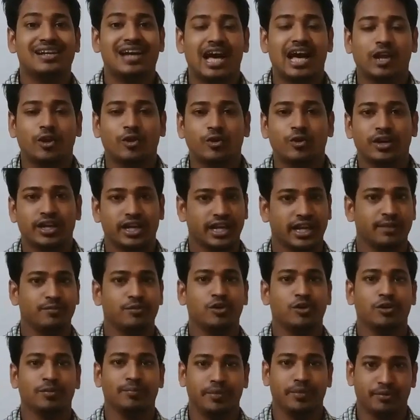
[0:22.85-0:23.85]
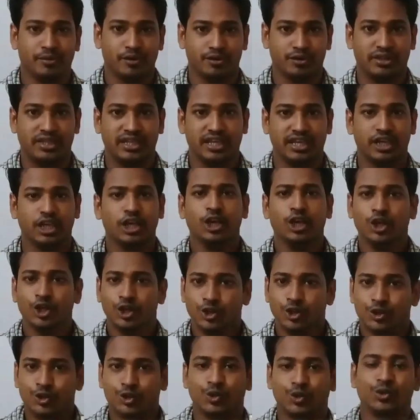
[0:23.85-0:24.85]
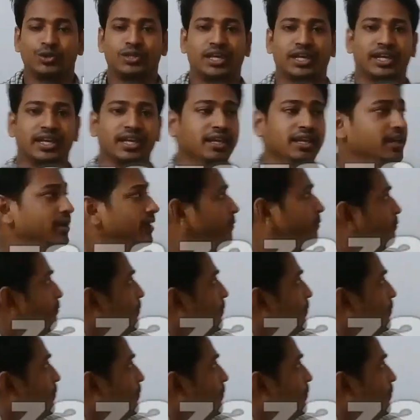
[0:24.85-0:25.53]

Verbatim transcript: কারক এবং বিভক্তি শুরুতেই